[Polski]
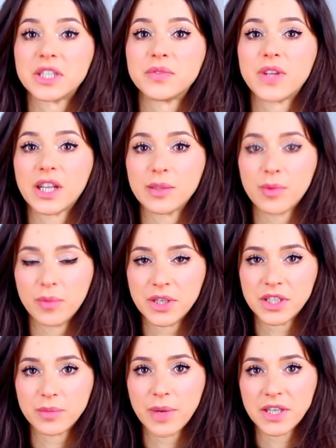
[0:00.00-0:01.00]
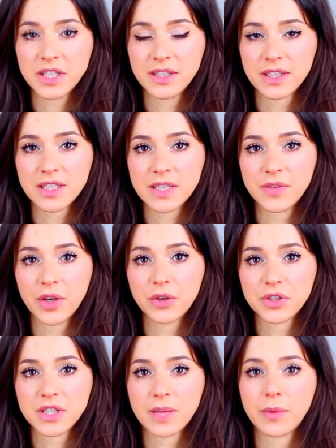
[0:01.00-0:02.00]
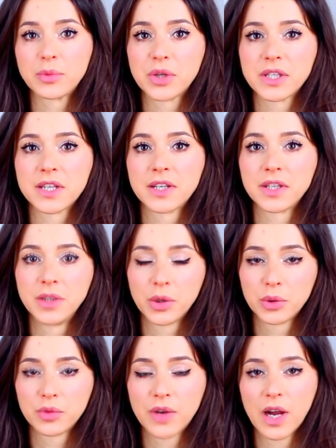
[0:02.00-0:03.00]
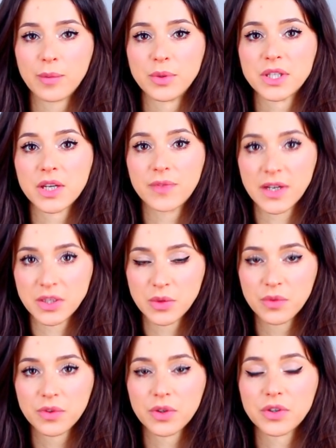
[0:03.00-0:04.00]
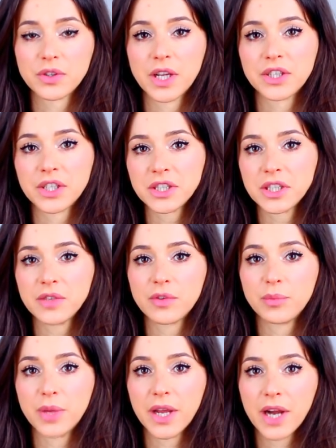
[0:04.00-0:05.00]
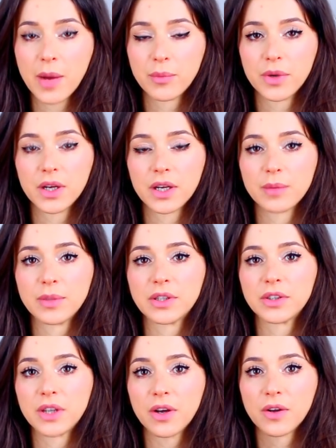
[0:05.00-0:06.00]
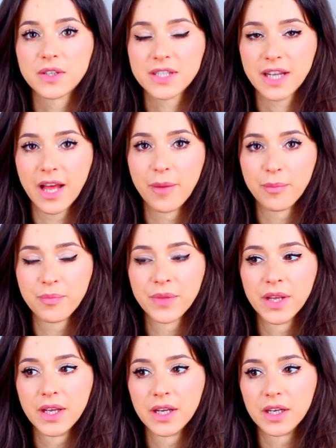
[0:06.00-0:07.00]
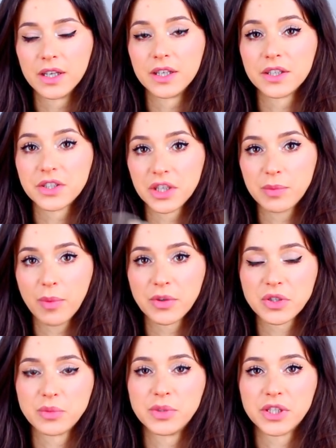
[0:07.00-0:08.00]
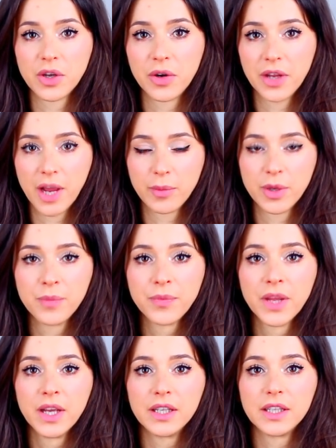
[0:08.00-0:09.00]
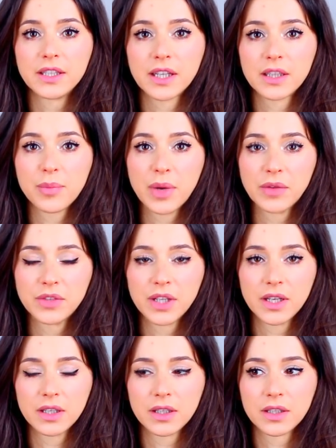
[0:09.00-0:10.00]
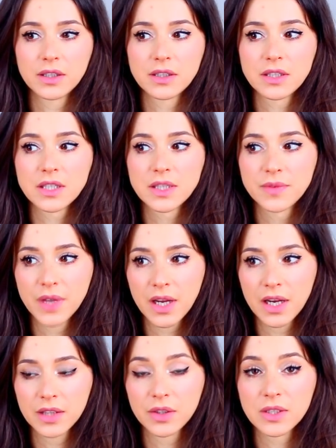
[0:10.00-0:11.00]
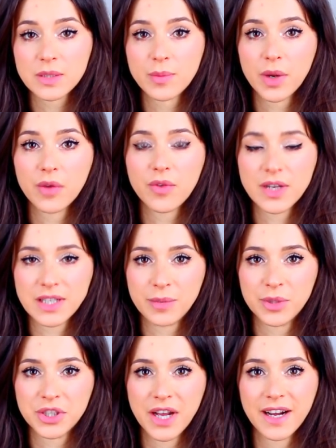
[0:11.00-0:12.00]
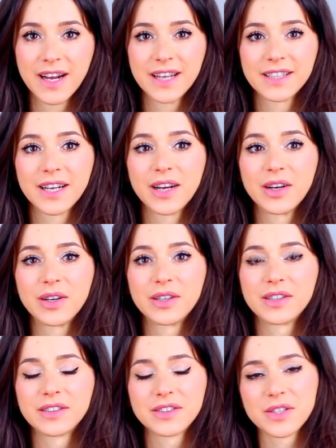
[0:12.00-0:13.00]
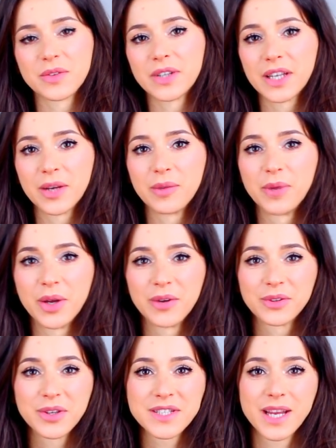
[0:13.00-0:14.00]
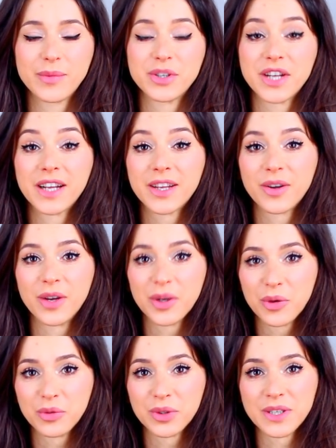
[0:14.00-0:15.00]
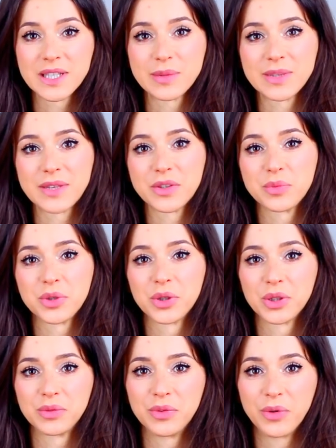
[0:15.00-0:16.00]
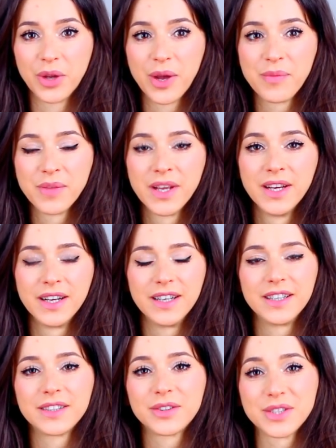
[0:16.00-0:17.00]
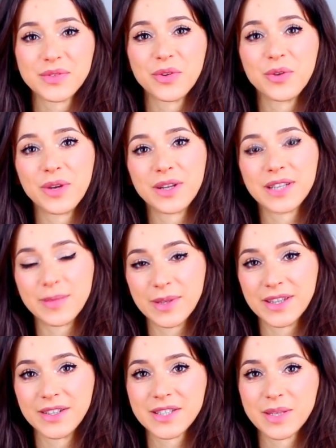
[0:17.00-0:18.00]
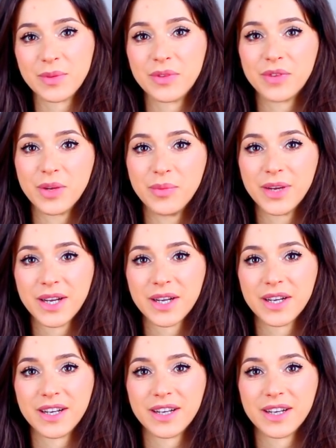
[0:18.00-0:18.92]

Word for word: jeśli w danym momencie bardziej intensywnie korzystam na przykład z retinoidów albo z kwasów, to najczęściej wybieram e, metodę OCM, e, czyli po prostu mycie olejami. I tak naprawdę e, zwykle to jest moja własna mieszanka, taka, to są takie moje autorskie mieszanki olejków, które sobie zawsze przygotowywuję. I to jest w ogóle temat na osobny filmik,